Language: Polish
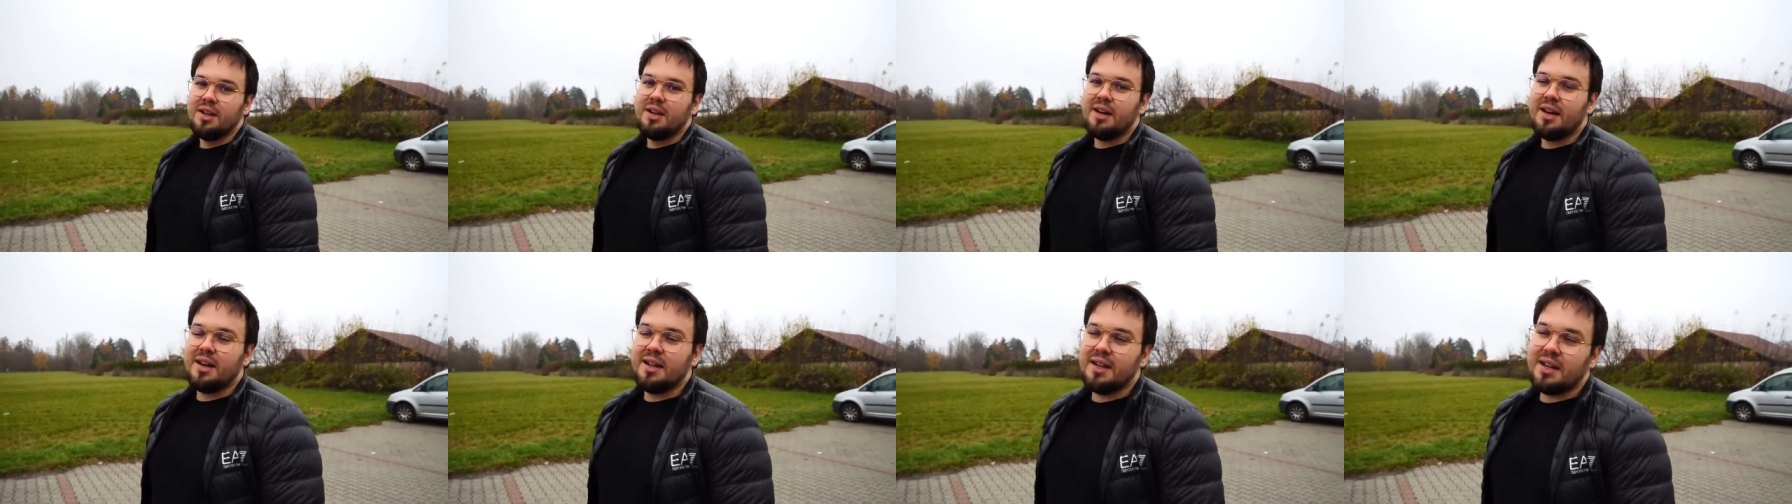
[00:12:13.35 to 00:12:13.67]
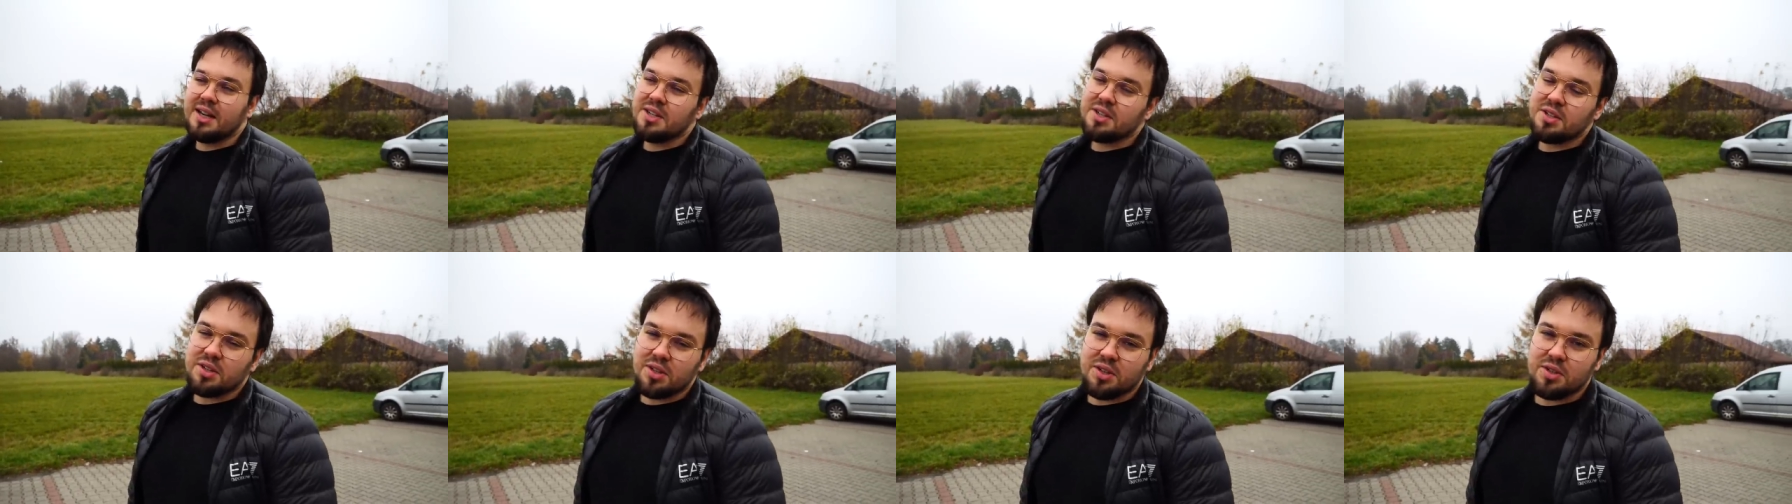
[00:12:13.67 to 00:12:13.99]
ale
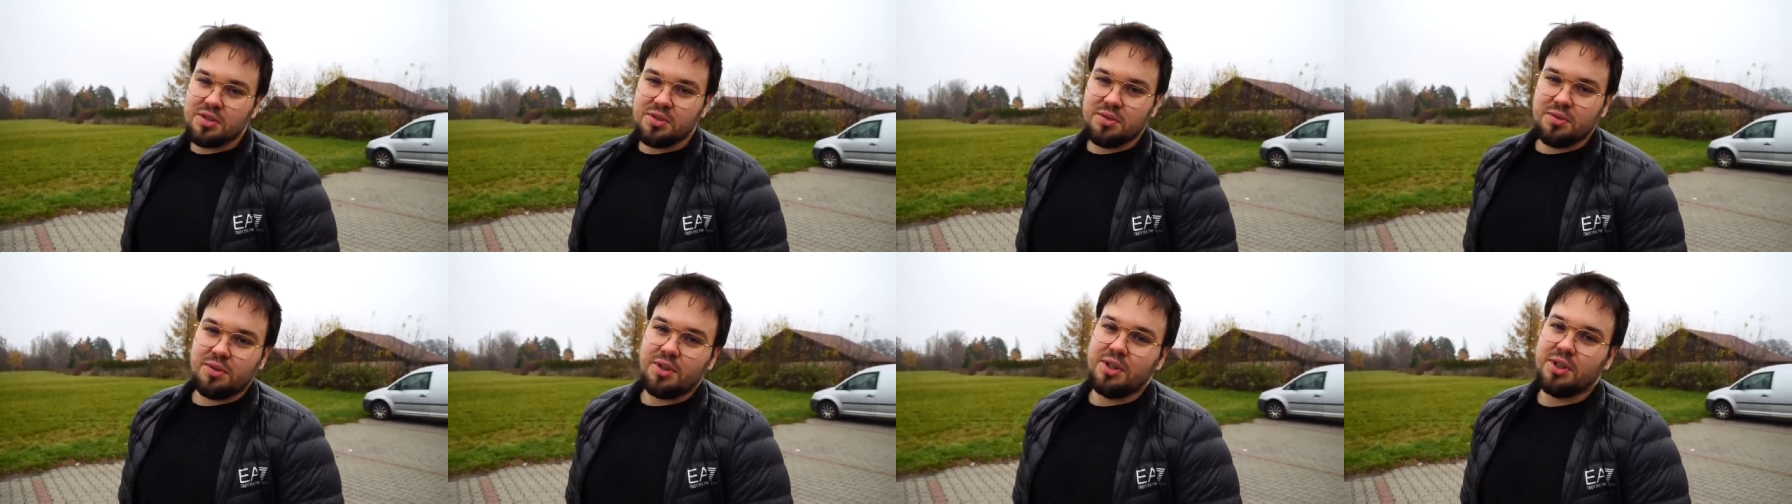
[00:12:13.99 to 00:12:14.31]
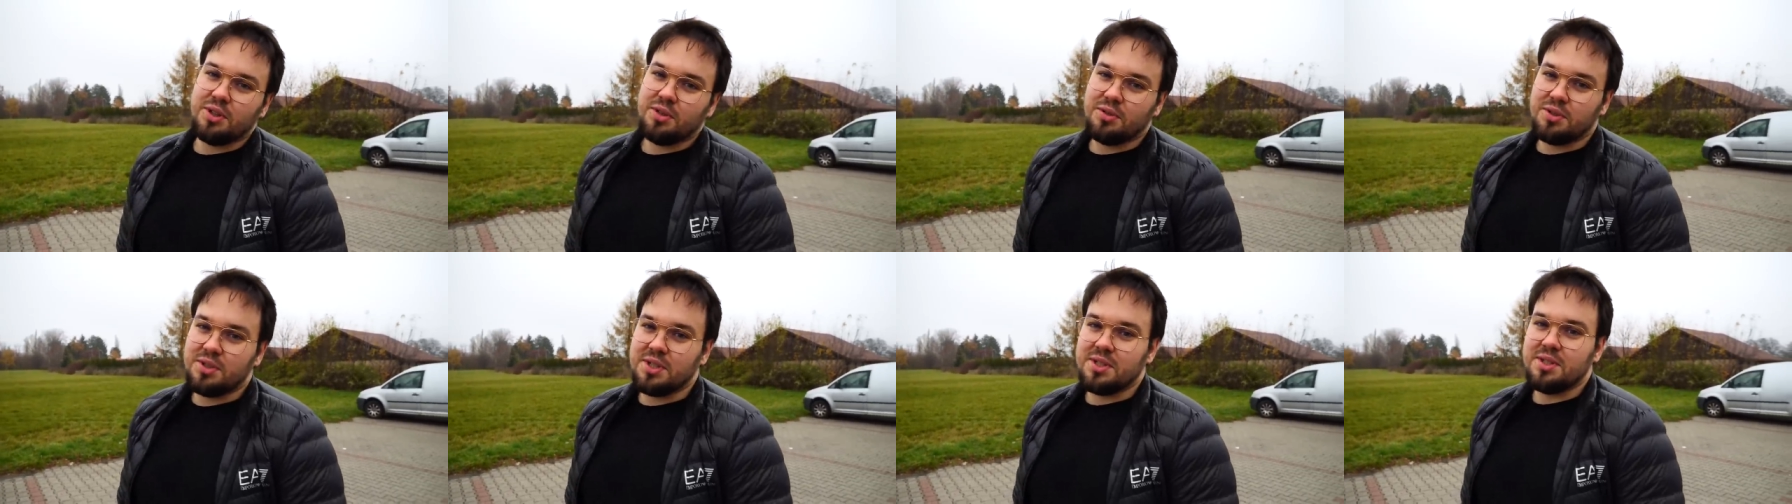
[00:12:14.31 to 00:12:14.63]
raczej chodziło o
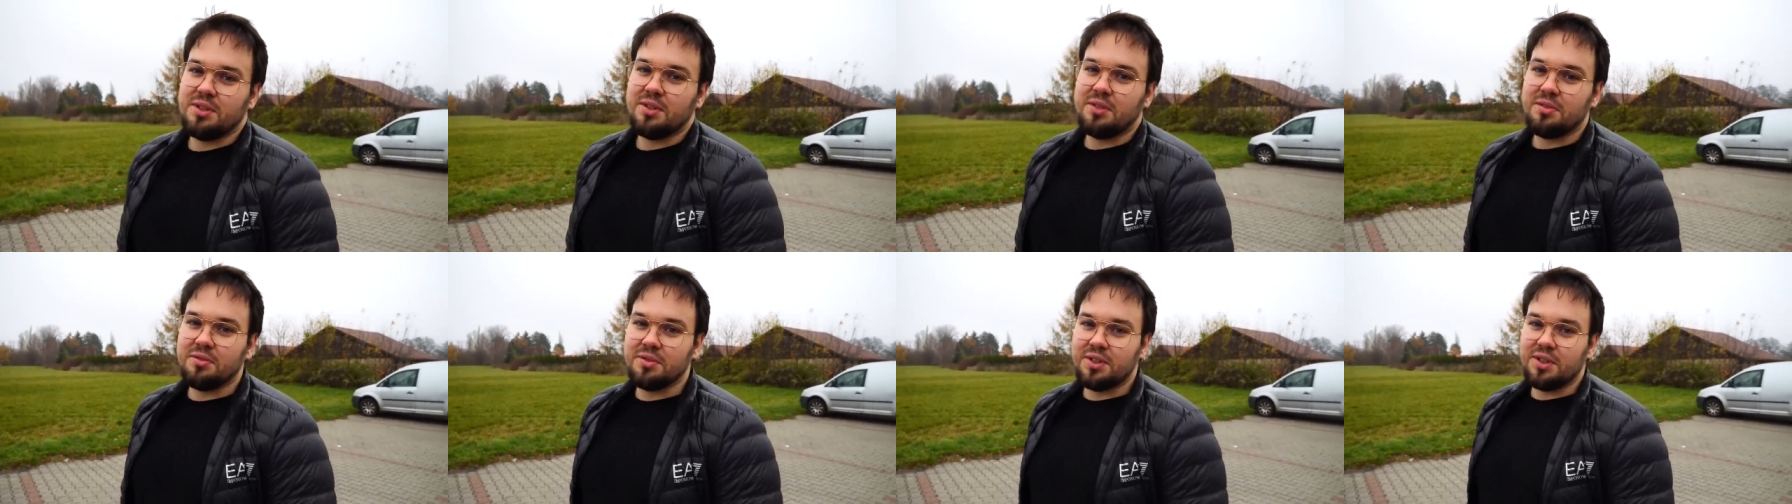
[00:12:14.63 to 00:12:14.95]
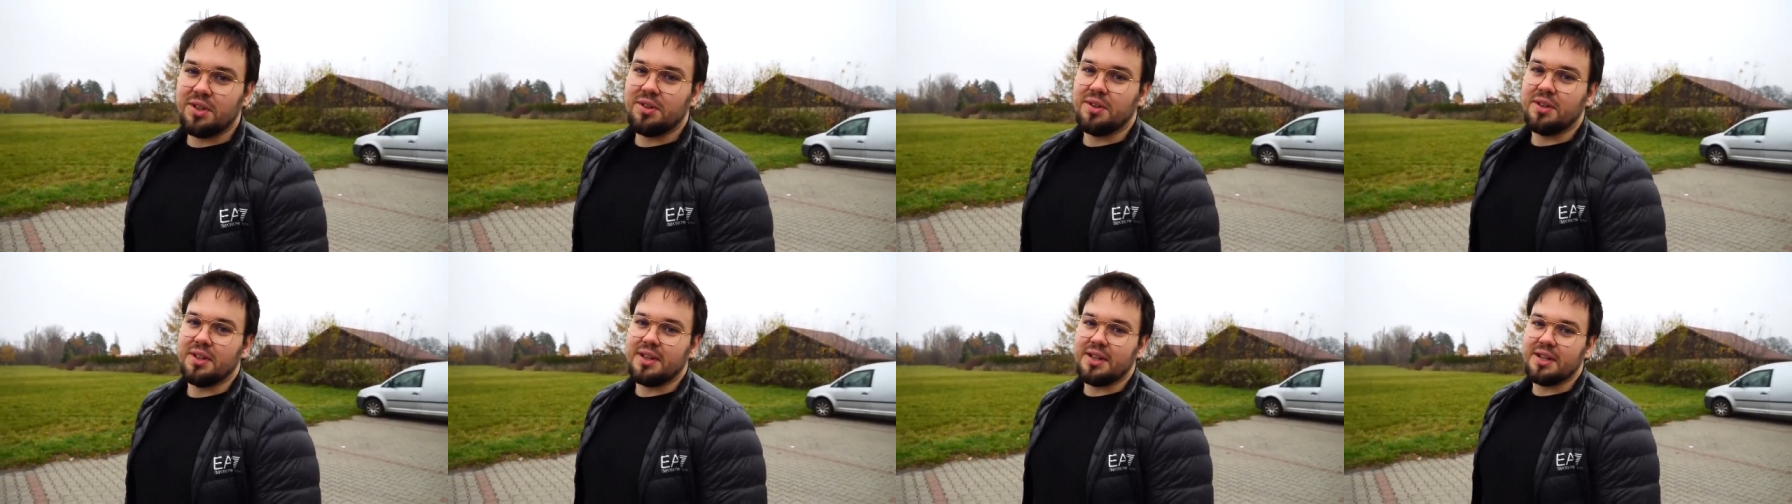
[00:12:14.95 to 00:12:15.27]
innych uczestników
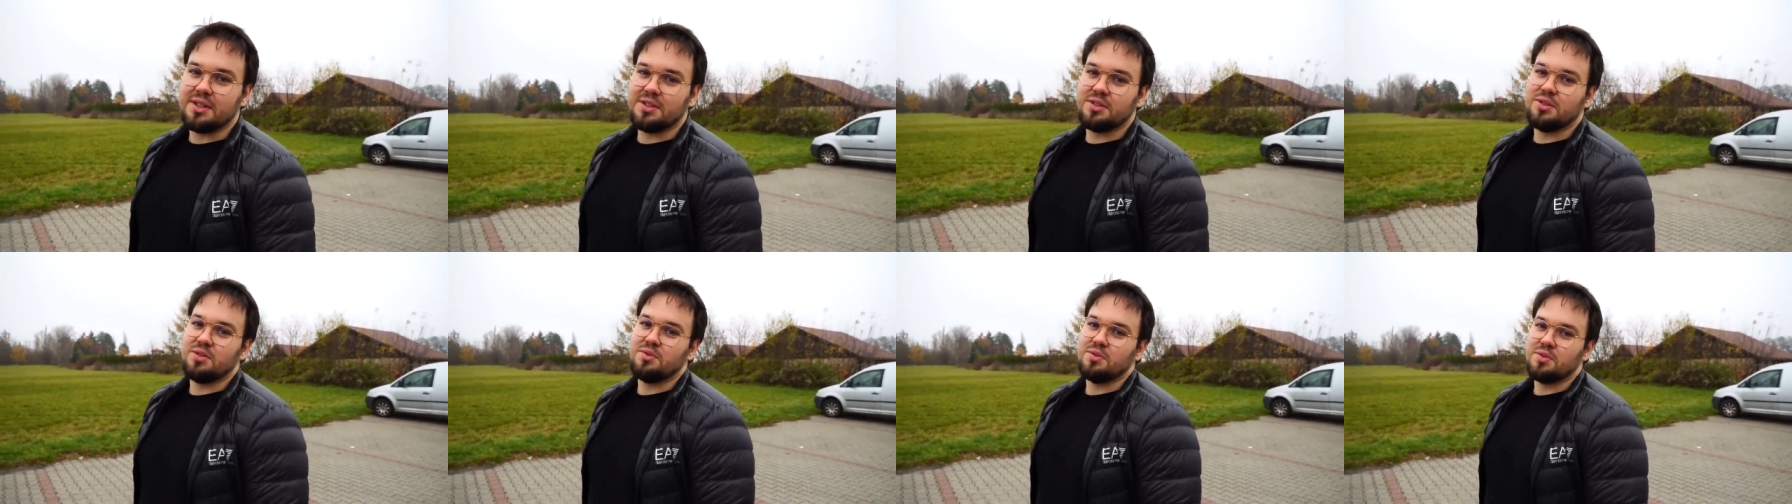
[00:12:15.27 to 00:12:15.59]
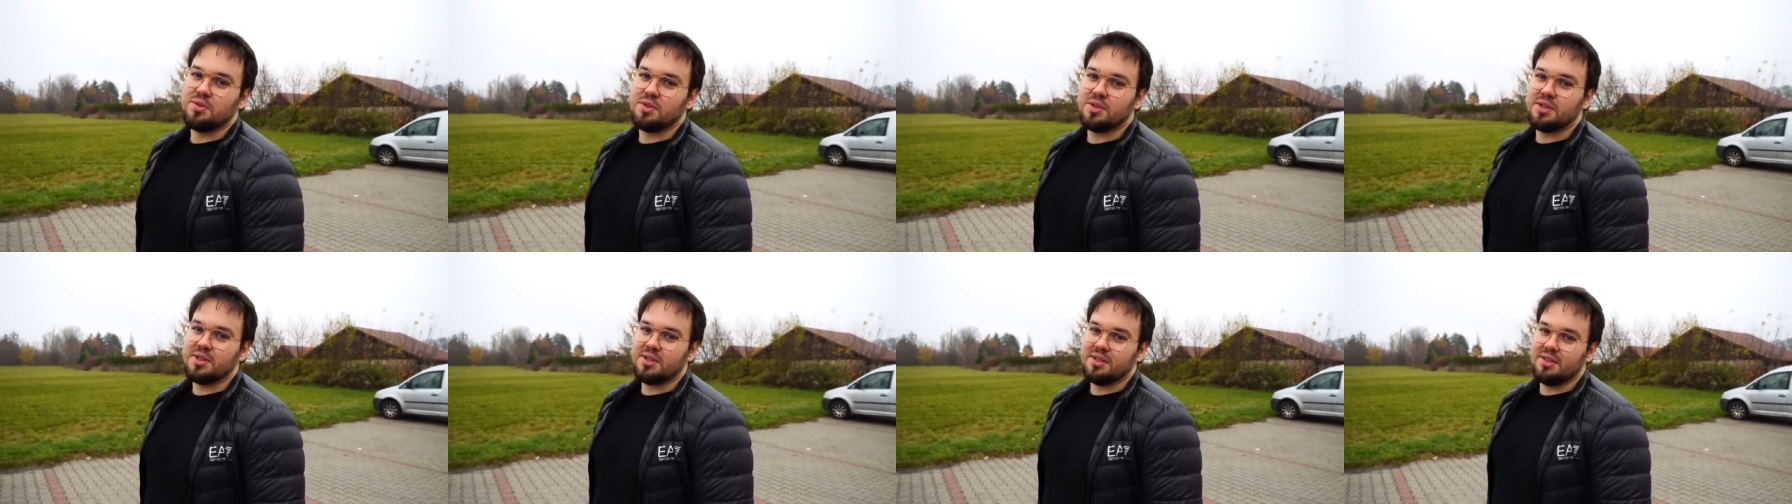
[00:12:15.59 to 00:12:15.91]
drogi, także już
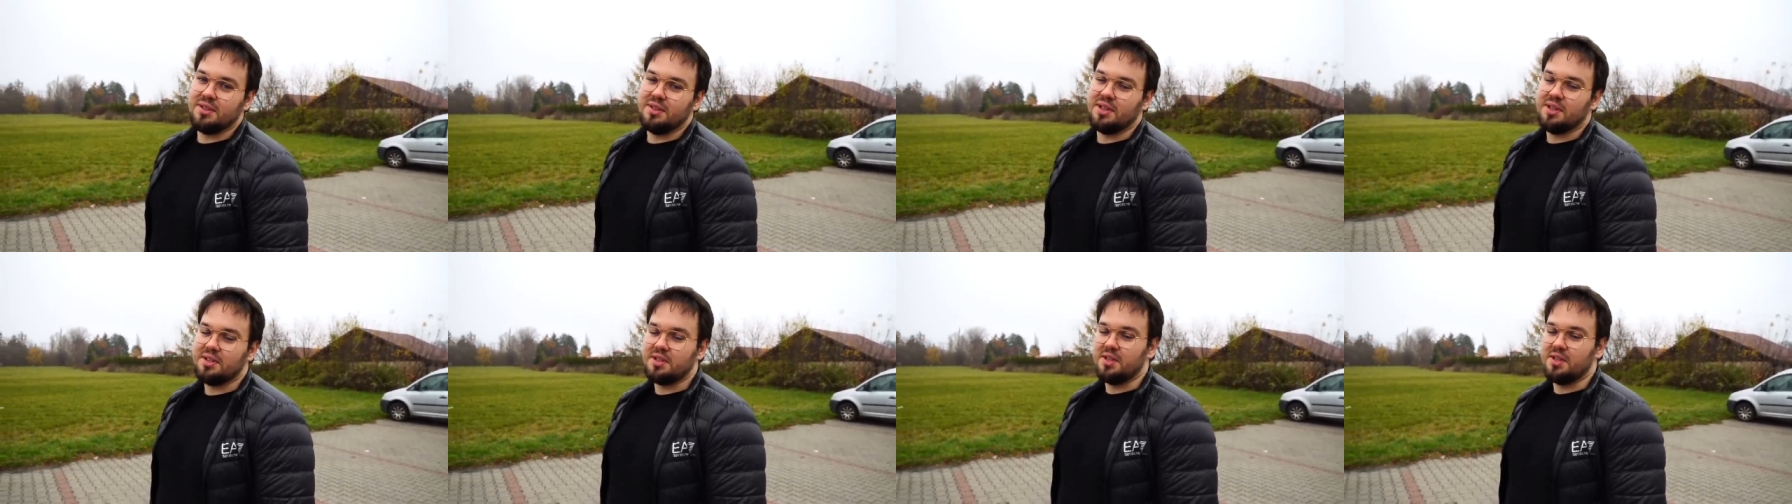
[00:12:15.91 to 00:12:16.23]
y, nie